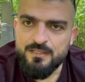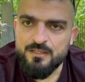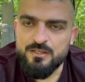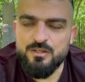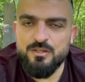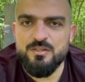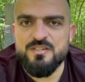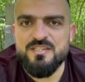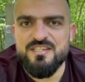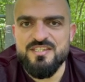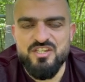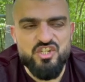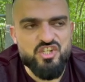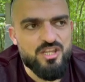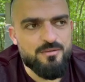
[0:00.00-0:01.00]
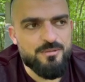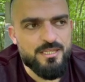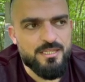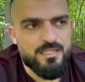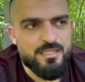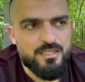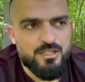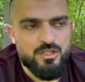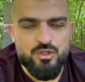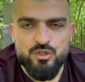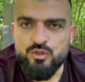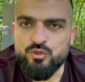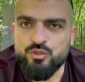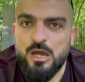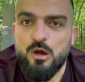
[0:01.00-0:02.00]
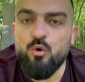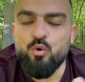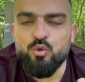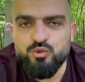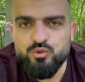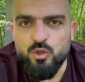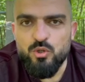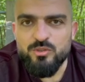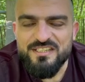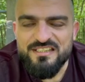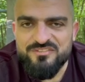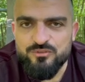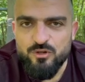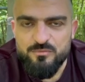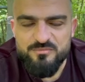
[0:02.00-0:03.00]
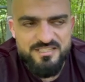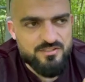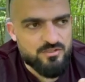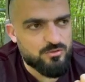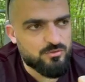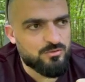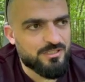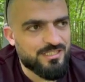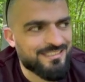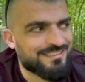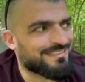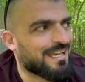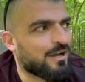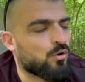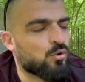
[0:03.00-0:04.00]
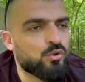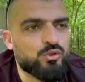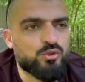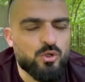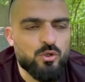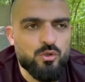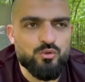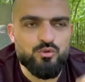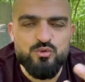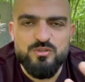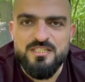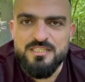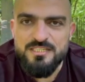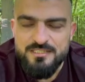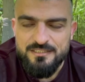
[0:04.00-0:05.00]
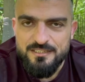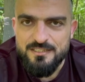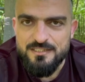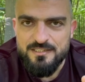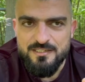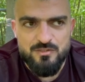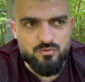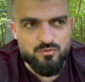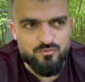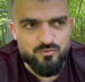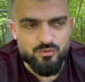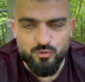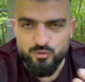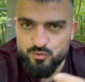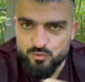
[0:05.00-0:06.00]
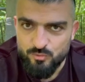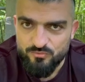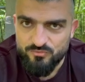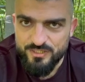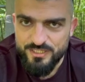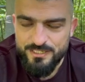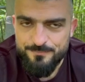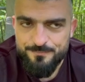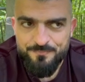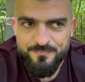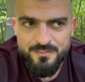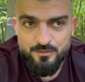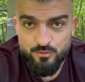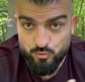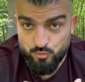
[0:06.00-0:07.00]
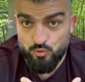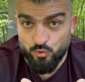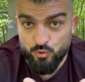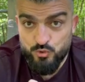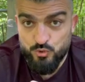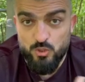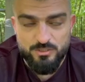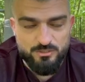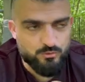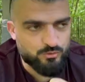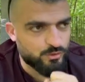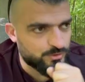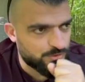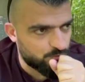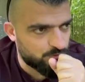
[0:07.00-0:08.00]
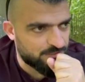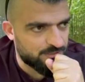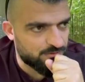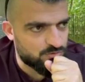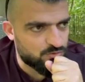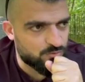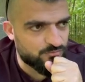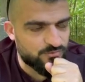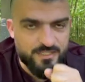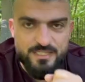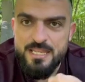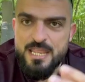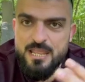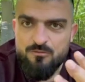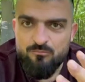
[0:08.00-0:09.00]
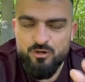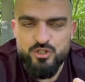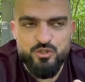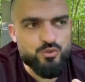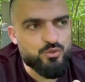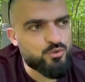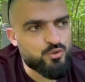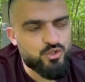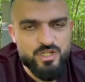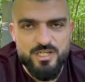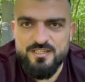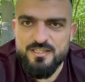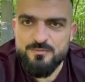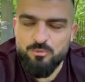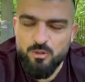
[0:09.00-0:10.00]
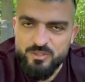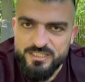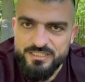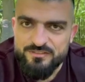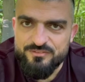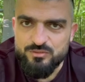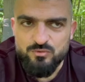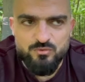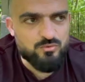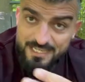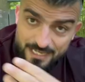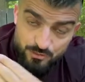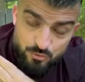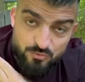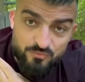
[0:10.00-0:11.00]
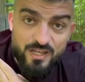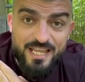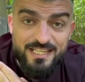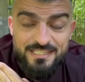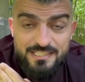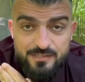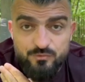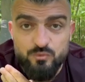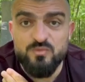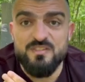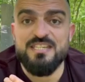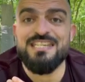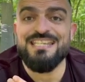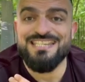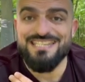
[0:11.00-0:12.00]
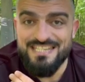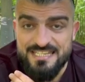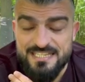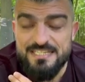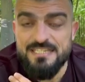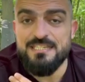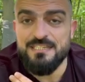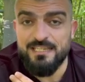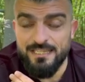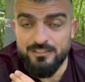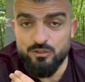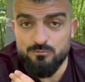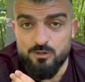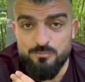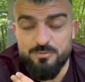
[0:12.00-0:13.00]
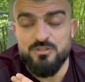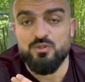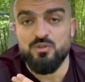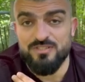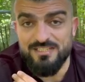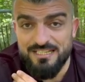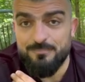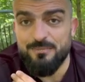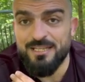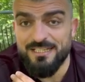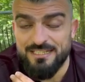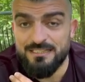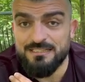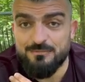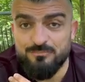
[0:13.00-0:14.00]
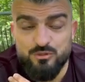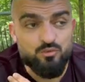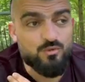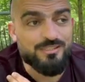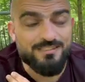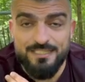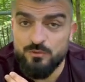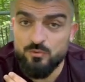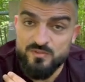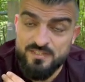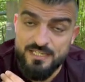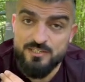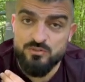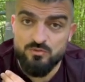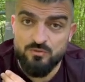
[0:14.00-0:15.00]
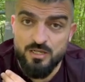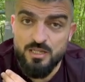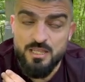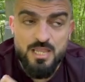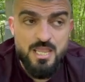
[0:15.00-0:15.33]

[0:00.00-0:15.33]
Euh, si jamais tu as autant d'informations et tu as autant d'utilité, si tu veux, dans ce conflit, que tu ressens que tu as autant d'utilité dans ce conflit, moi je te suggère c'est de prendre un avion et tu vas à Kiev conseiller Zelensky directement parce que c'est là-bas qu'il en a besoin de tes conseils, tu vois.